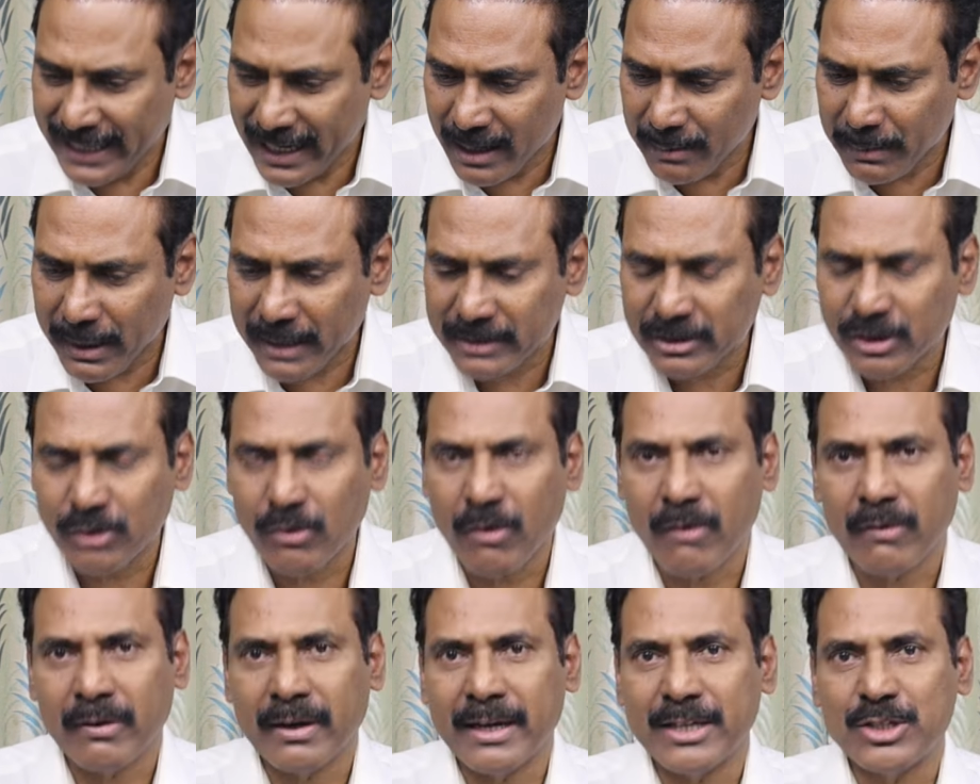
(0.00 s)
ఏమాత్రం
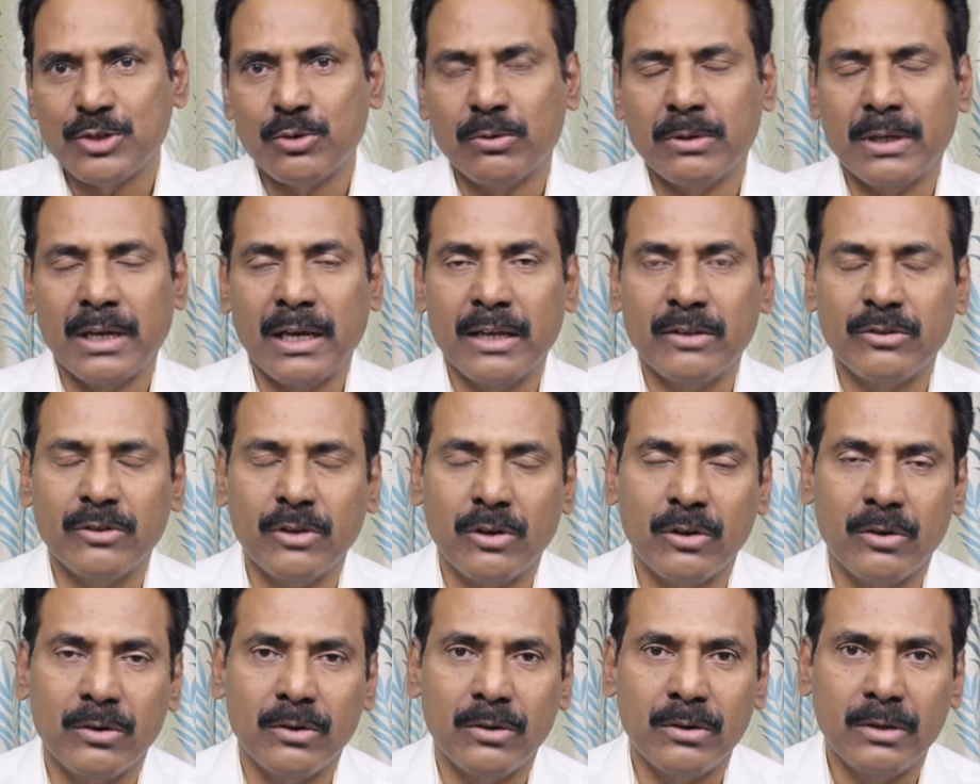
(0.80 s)
అవకాశం ఉన్నా
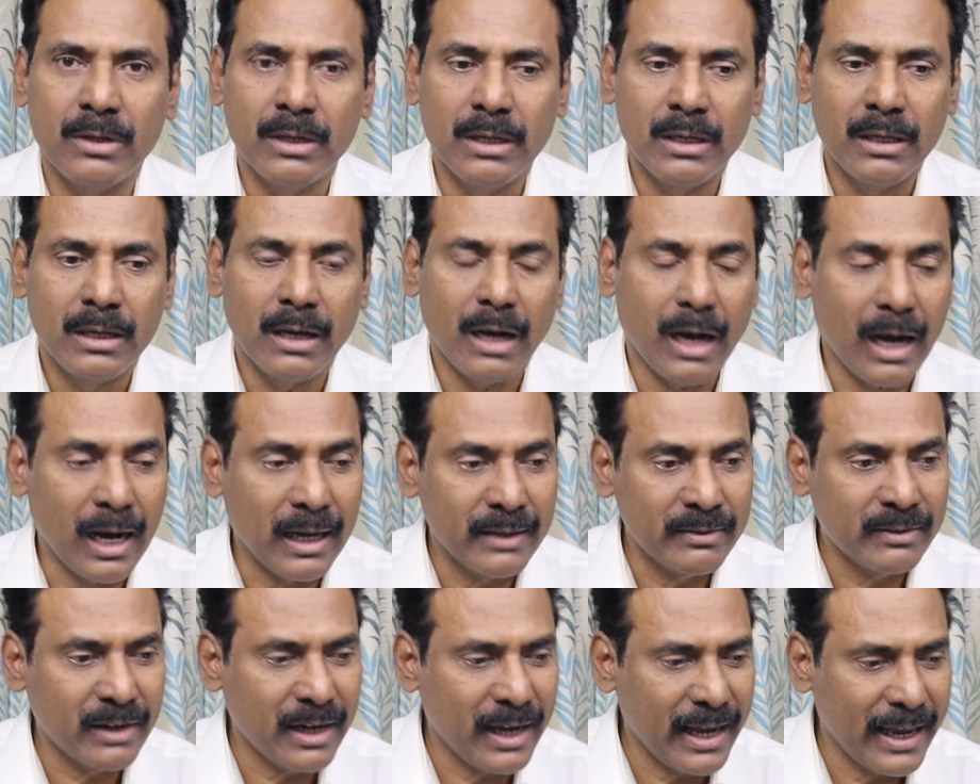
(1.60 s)
ఇందులో
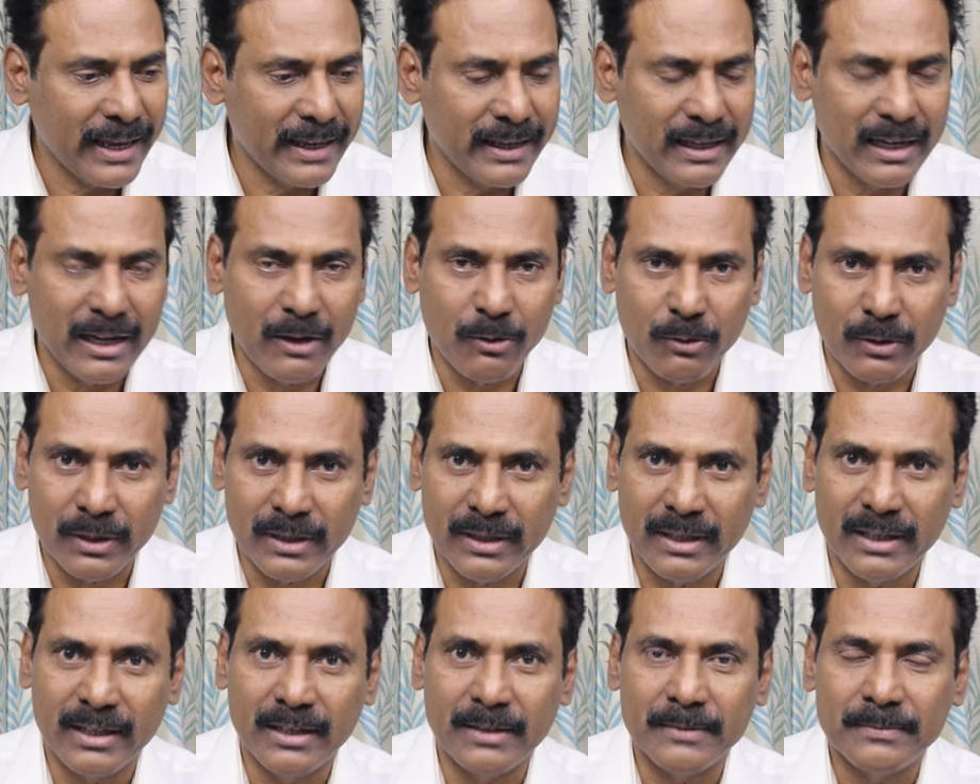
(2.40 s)
ఆంధ్ర యాంగిలే
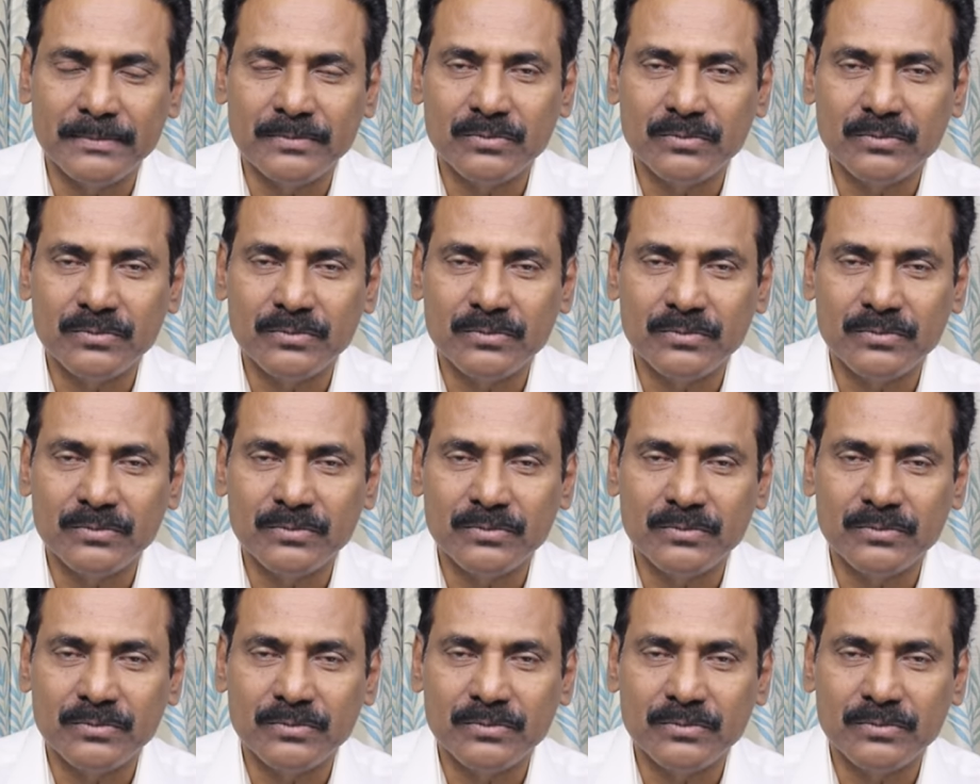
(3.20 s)
ఉన్నది